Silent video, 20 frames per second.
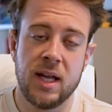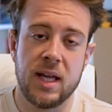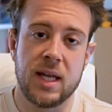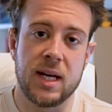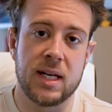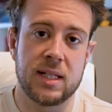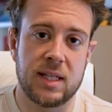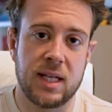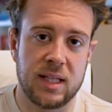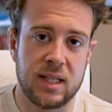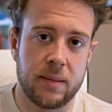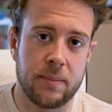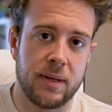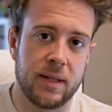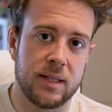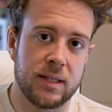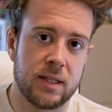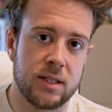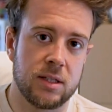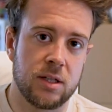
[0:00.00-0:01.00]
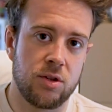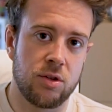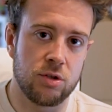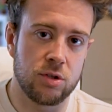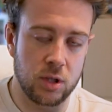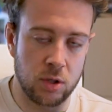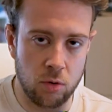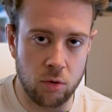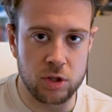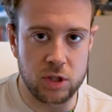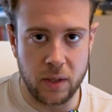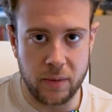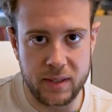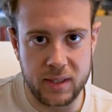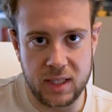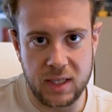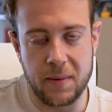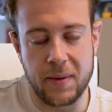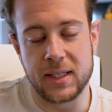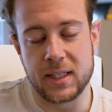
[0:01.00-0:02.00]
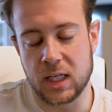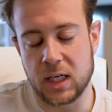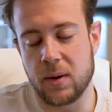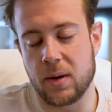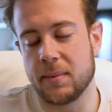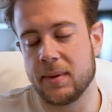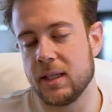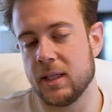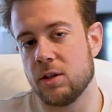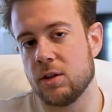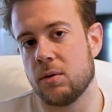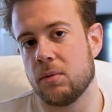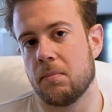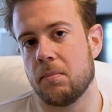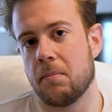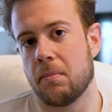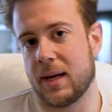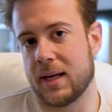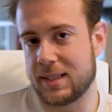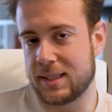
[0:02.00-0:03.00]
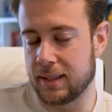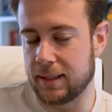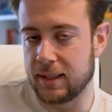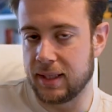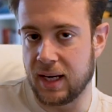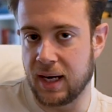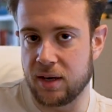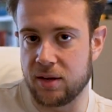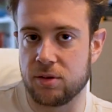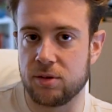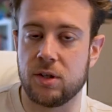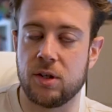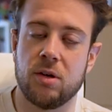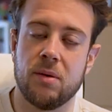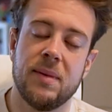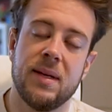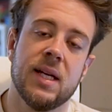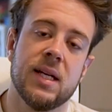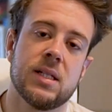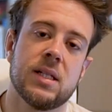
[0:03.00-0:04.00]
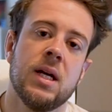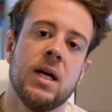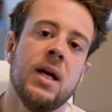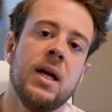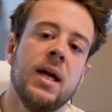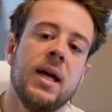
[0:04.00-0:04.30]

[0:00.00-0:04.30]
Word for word: en esta etapa de transición si luego sabéis que vais a acabar metiendo bastante cardio, entre comillas,